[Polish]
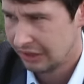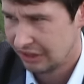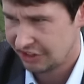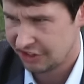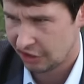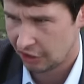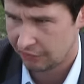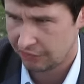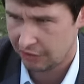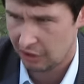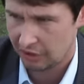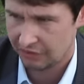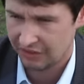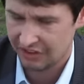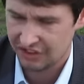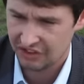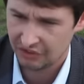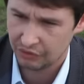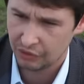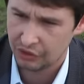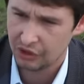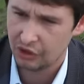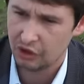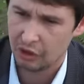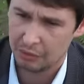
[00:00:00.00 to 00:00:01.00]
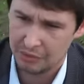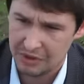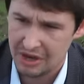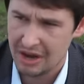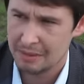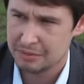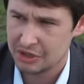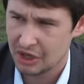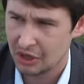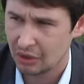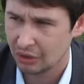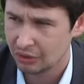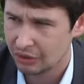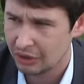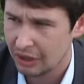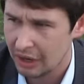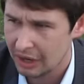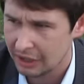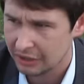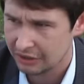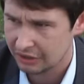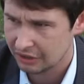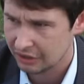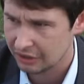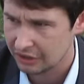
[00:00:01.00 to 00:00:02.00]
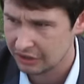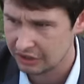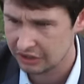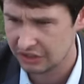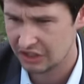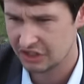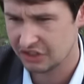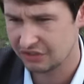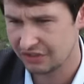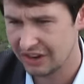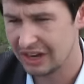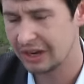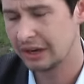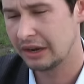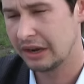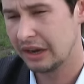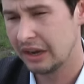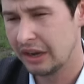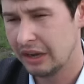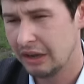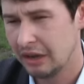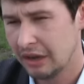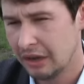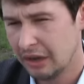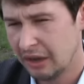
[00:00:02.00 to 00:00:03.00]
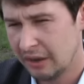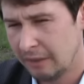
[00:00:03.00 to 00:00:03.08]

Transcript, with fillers: zaoferować zawodnikom i lepsze kontrakty i też walkę mm,